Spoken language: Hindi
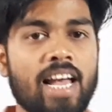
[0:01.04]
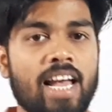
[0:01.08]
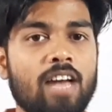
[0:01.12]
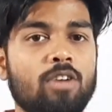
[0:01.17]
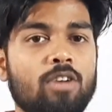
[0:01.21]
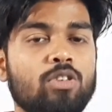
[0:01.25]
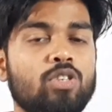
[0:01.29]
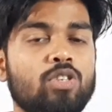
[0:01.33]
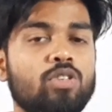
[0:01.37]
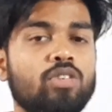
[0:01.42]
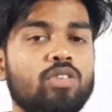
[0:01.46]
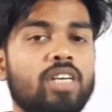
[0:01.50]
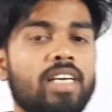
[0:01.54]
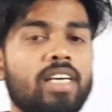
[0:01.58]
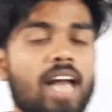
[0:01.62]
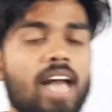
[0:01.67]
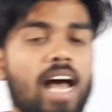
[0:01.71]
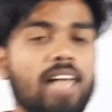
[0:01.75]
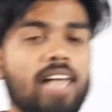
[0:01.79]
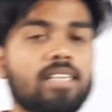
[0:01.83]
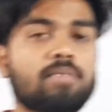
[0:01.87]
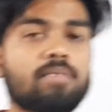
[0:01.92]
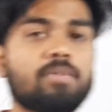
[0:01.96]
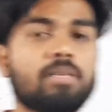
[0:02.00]
हेलो स्टूडेंट
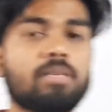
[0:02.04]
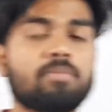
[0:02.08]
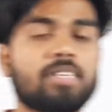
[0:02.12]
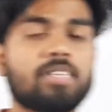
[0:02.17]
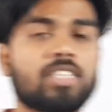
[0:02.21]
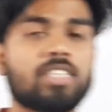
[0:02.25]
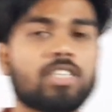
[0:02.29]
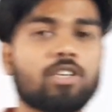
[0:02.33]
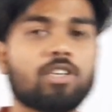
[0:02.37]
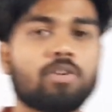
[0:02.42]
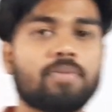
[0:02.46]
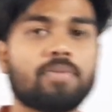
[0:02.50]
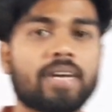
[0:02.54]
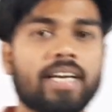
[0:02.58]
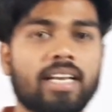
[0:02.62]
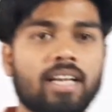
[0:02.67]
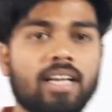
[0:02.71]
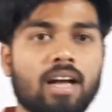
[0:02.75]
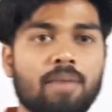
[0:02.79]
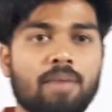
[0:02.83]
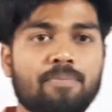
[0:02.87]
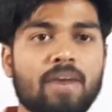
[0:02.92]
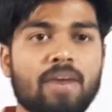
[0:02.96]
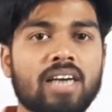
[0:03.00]
आज हम इन्वेस्टिगोमेट्री
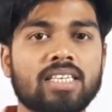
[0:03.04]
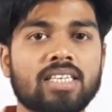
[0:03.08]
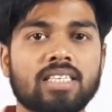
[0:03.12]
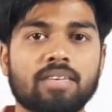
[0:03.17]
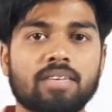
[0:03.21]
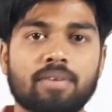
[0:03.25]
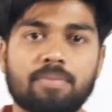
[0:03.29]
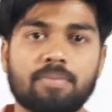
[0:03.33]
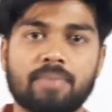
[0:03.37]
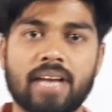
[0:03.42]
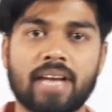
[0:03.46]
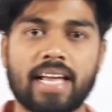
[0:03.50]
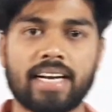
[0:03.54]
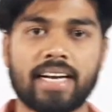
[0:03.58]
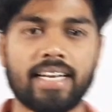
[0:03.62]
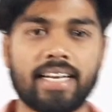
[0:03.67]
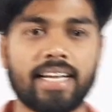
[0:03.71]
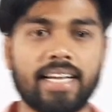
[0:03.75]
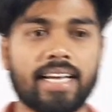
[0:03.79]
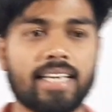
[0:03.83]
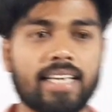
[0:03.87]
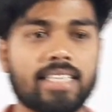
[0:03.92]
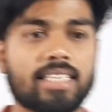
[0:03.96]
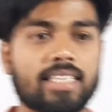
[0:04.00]
का पार्ट सेवन पढ़ाएंगे
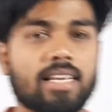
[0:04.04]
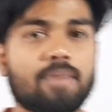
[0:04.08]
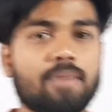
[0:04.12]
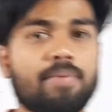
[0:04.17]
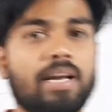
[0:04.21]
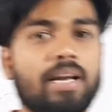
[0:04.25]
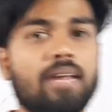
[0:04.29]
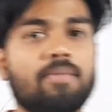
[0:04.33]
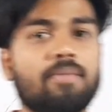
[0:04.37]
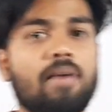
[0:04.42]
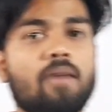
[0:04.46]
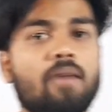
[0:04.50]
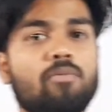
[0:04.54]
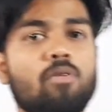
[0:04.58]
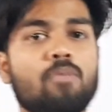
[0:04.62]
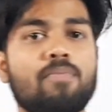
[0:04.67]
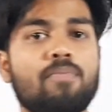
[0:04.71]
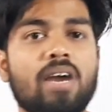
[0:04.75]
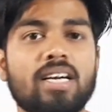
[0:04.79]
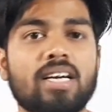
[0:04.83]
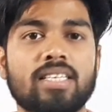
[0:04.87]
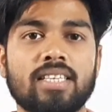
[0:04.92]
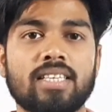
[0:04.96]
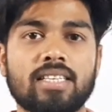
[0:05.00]
ठीक है इसके पहले हम आपको
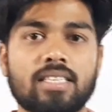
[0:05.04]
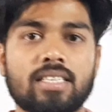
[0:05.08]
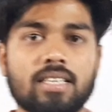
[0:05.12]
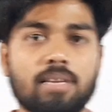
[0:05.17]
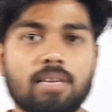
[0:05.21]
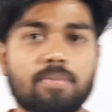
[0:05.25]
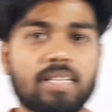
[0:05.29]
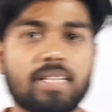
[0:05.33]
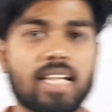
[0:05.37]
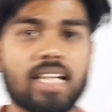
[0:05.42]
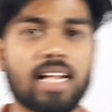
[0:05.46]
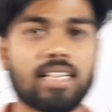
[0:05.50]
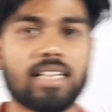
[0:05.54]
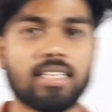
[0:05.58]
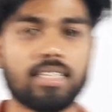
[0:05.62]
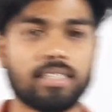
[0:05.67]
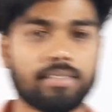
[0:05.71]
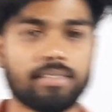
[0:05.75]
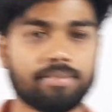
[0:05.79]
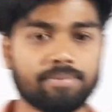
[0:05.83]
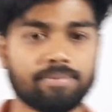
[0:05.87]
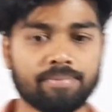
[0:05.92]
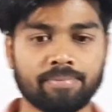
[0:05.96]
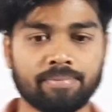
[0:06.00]
पार्ट सिक्स तक बता दिए
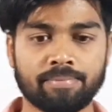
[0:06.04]
हैं